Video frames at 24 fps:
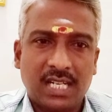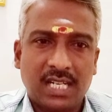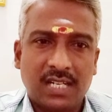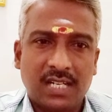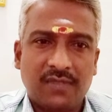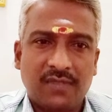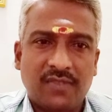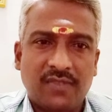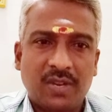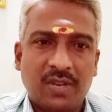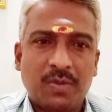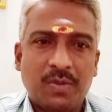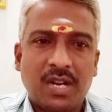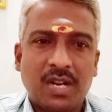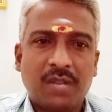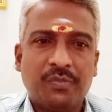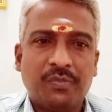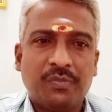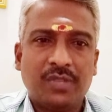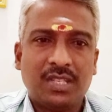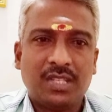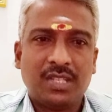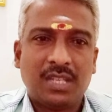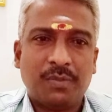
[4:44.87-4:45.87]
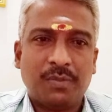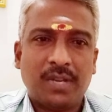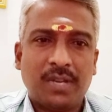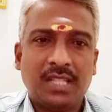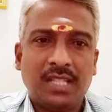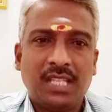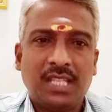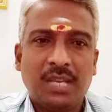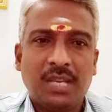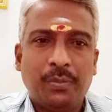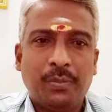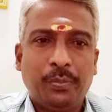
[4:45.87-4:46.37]
வருமானம்
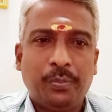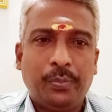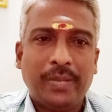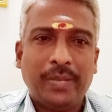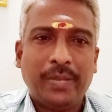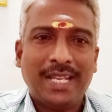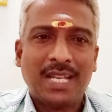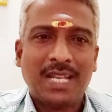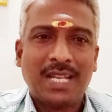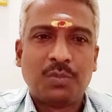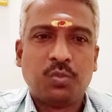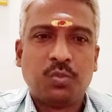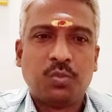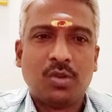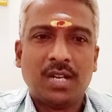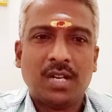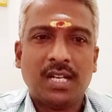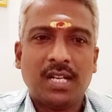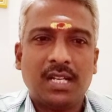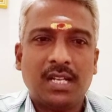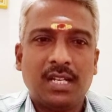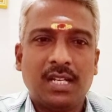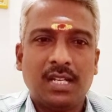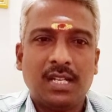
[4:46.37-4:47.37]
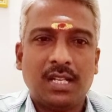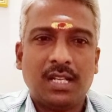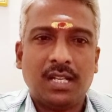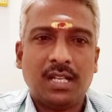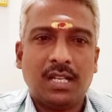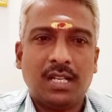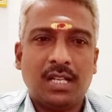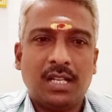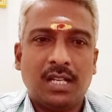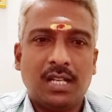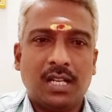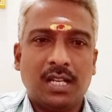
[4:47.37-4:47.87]
சம்பாத்தியம் பெயர் புகழ்
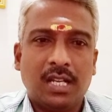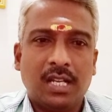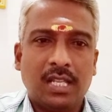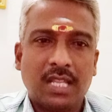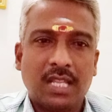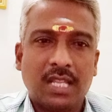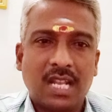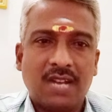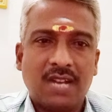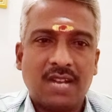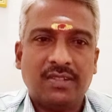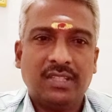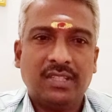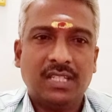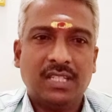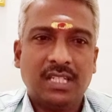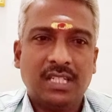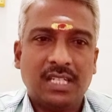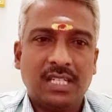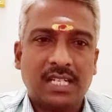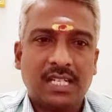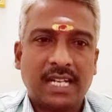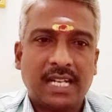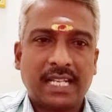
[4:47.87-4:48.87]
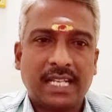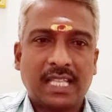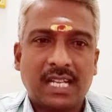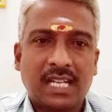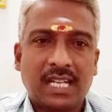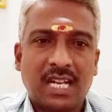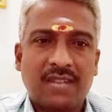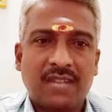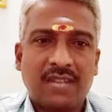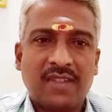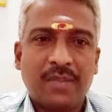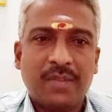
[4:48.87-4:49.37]
இதெல்லாம் வந்து
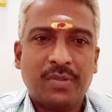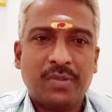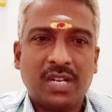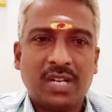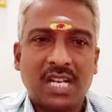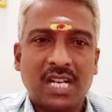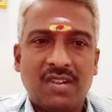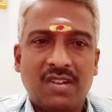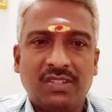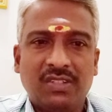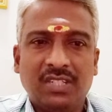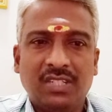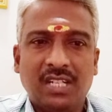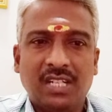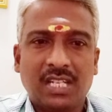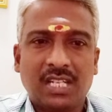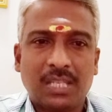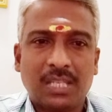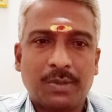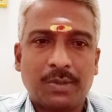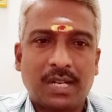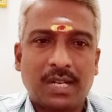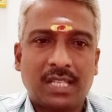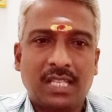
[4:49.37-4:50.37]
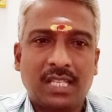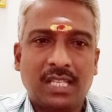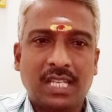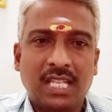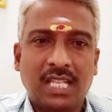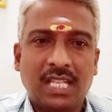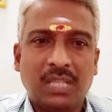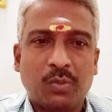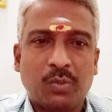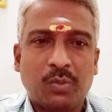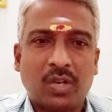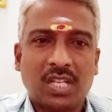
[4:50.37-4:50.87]
கிடைக்கிறதுக்கான வாய்ப்புகள்லாம் வந்து ரிசவராசிக்கு
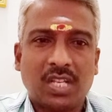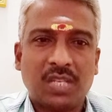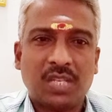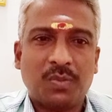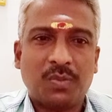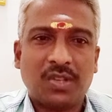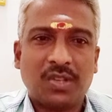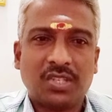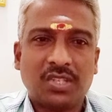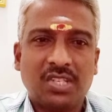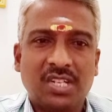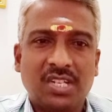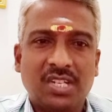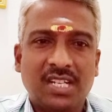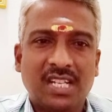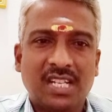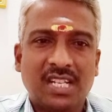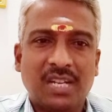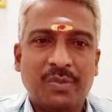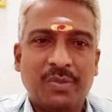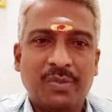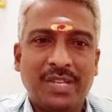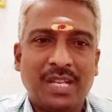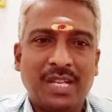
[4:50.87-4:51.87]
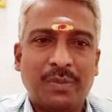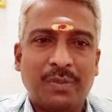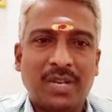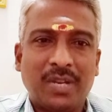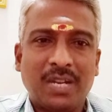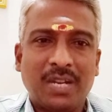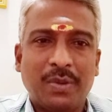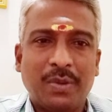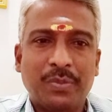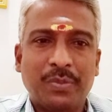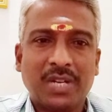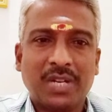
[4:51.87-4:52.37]
இந்த புரட்டாசி மாதம் இருக்குது அப்படிங்கிற
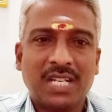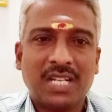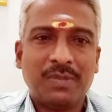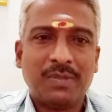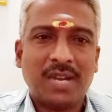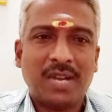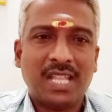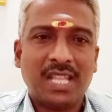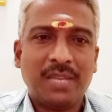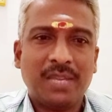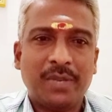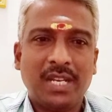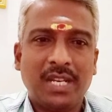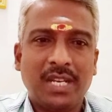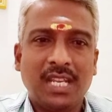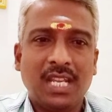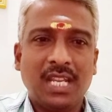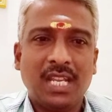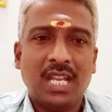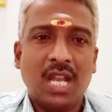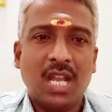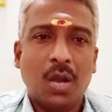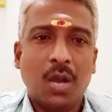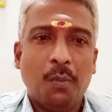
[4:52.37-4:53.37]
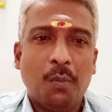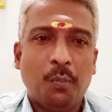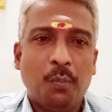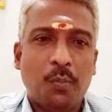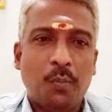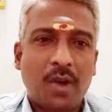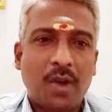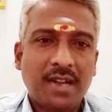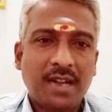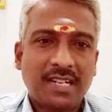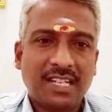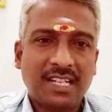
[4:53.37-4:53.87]
மாதிரி அமைப்பு இருக்குது அதேமாதிரி
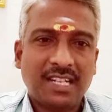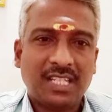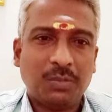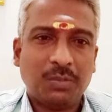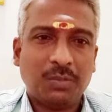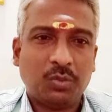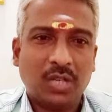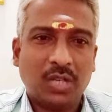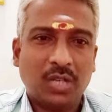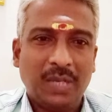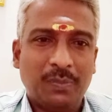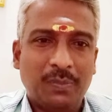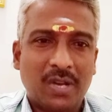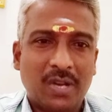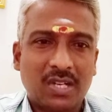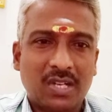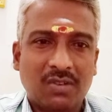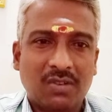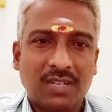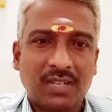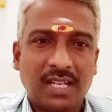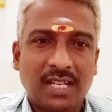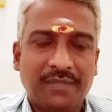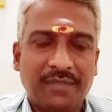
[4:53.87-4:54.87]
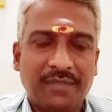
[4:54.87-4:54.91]
பார்ட்னர்ஷிப் தொழில் பார்க்குறவங்க